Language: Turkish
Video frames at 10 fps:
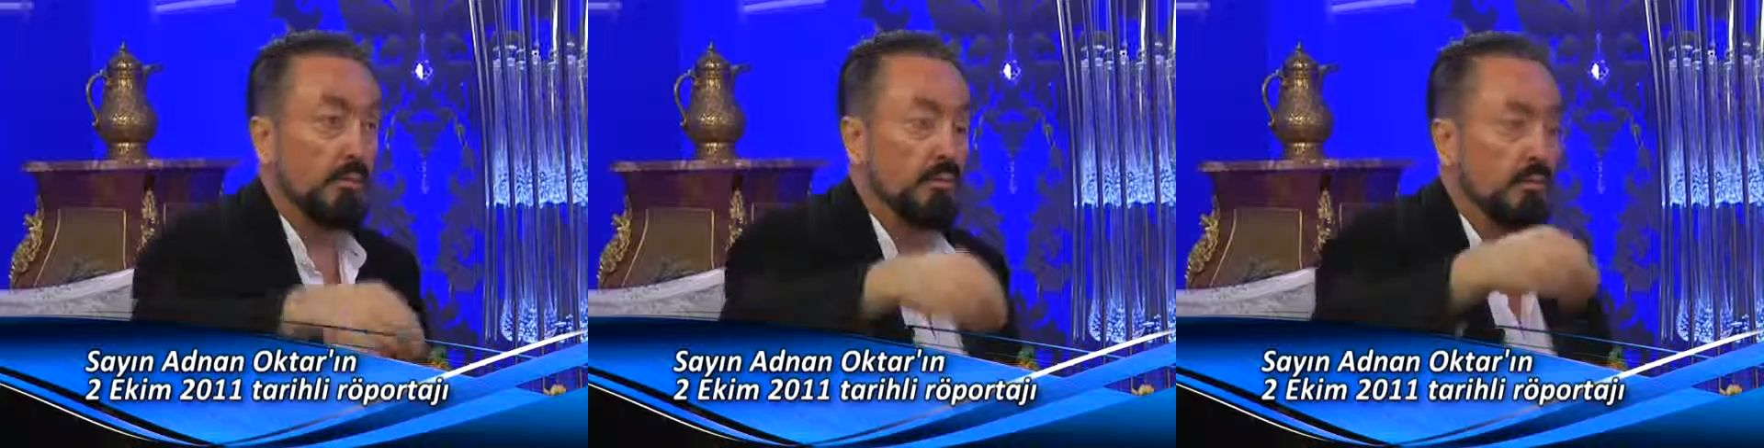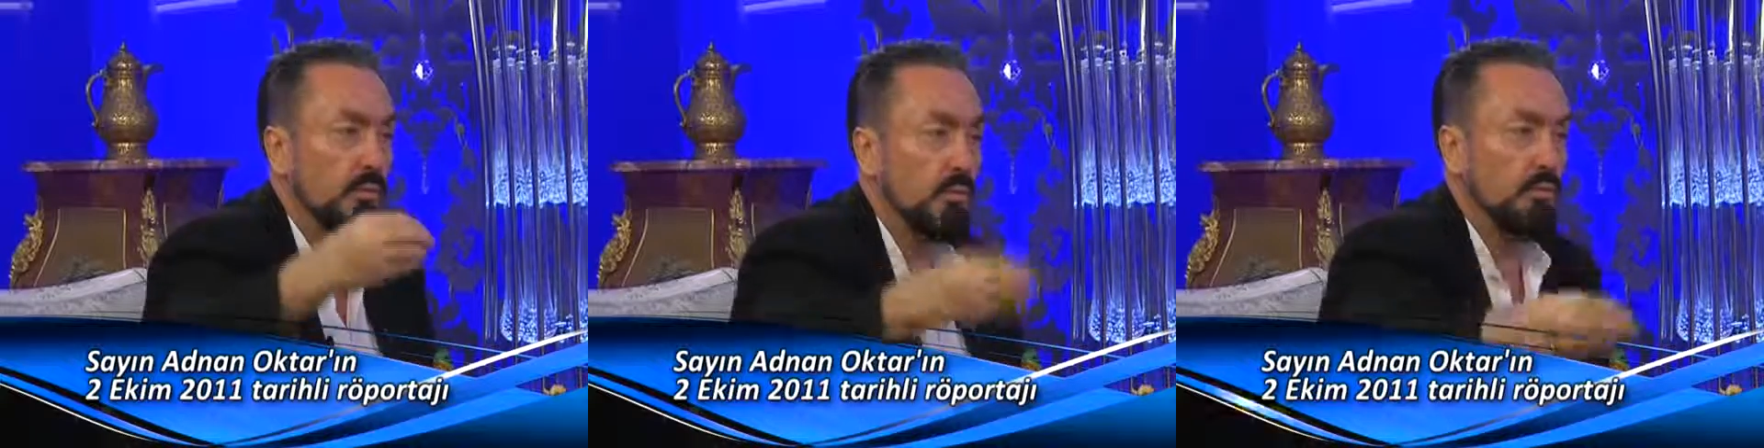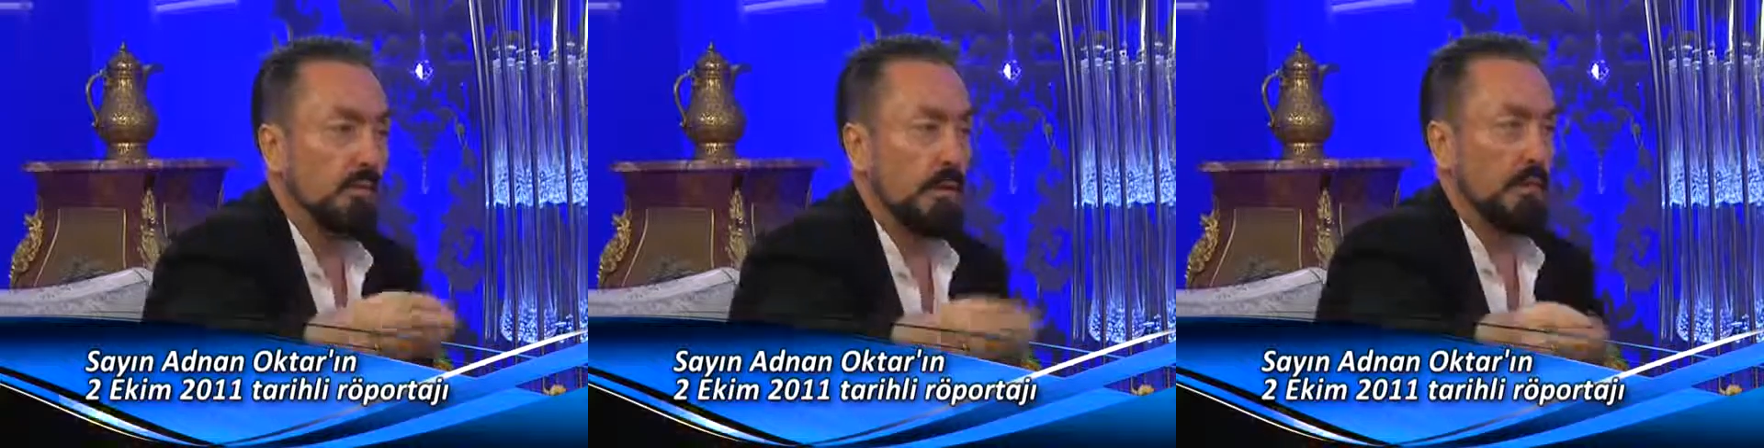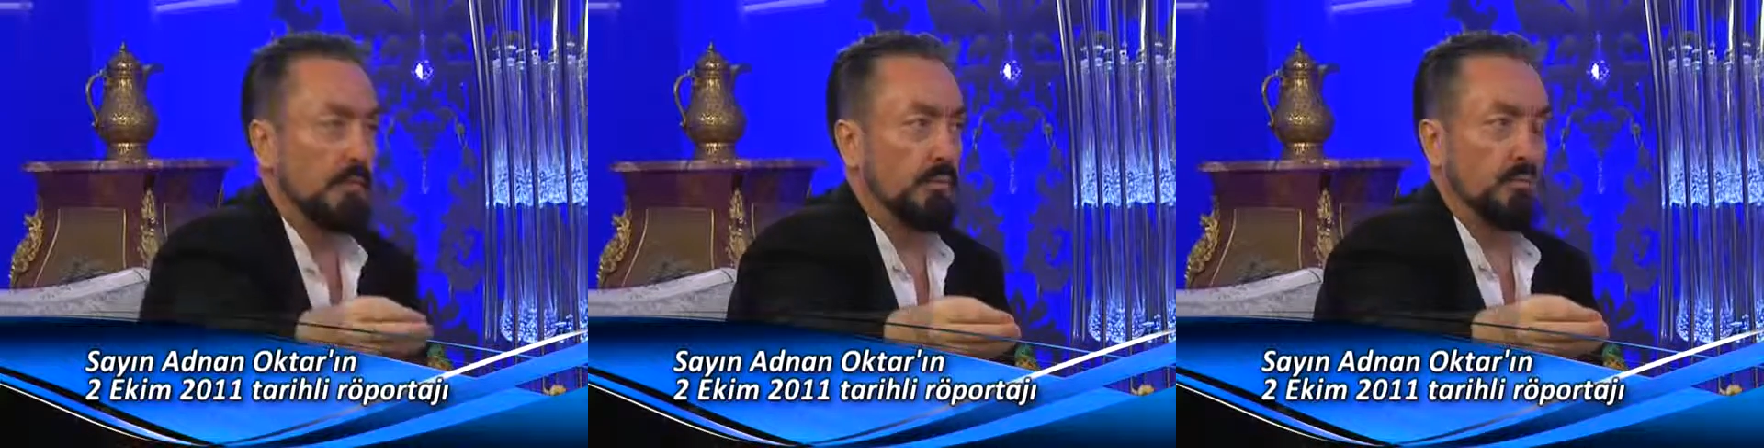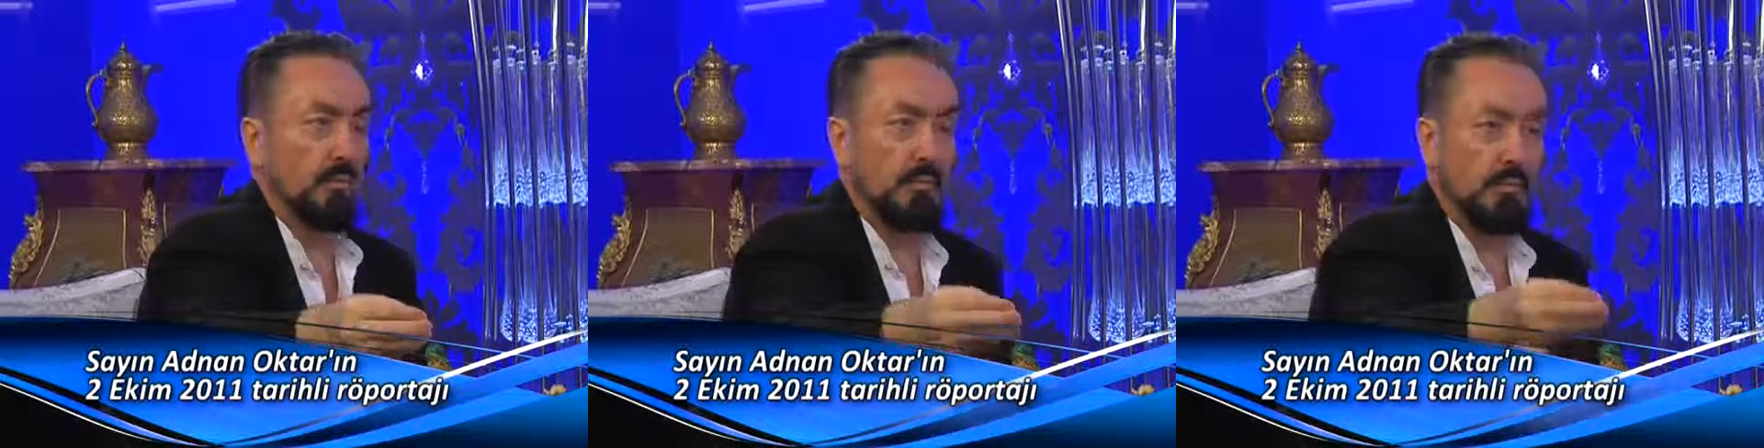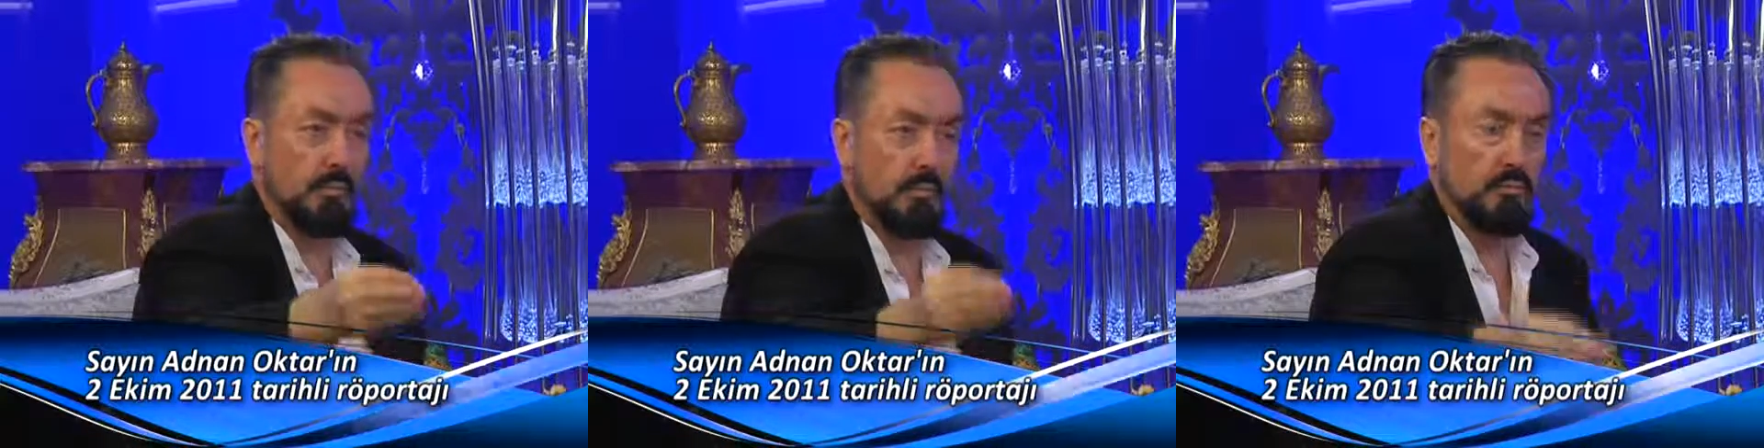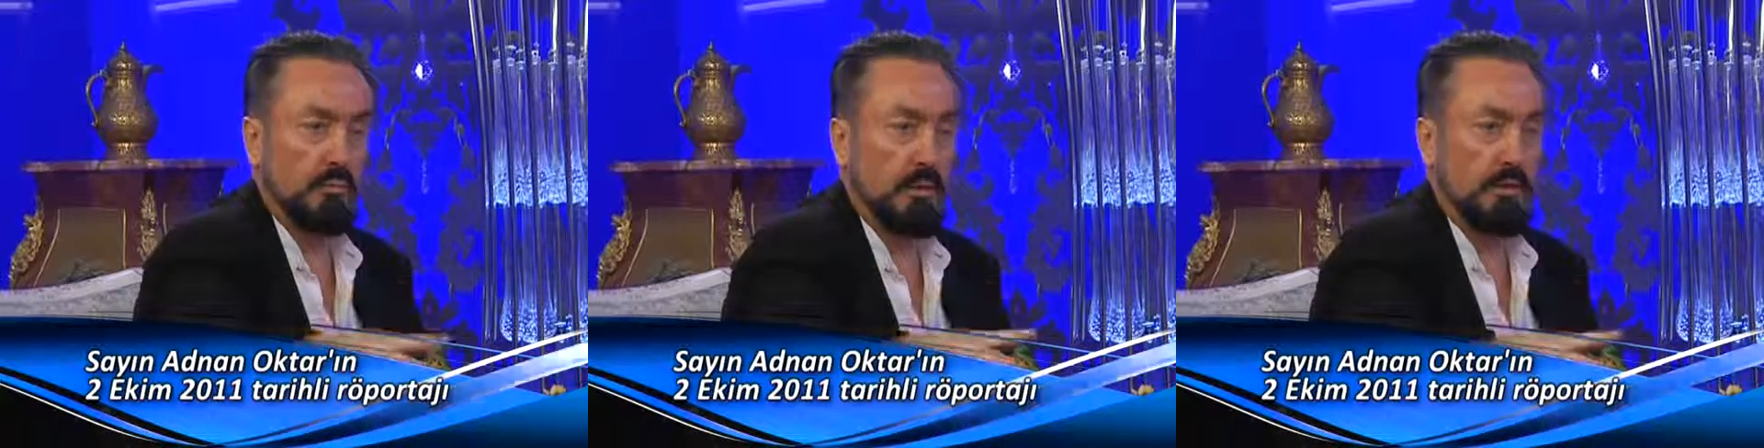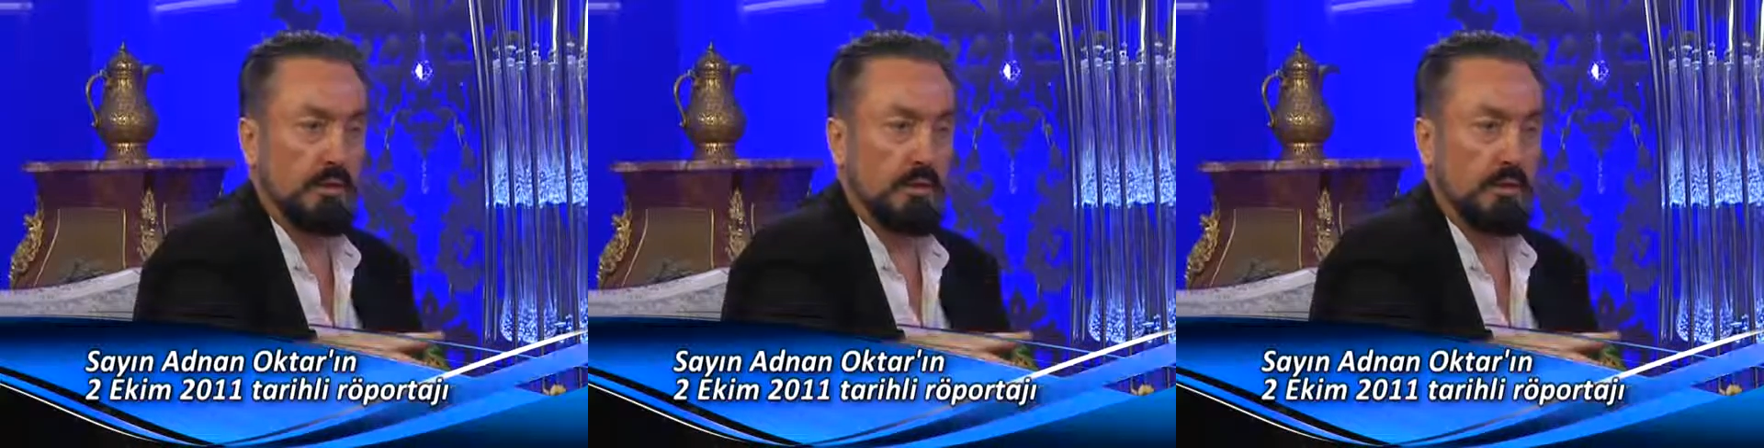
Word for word: Bütün hükümetler bunu gündeme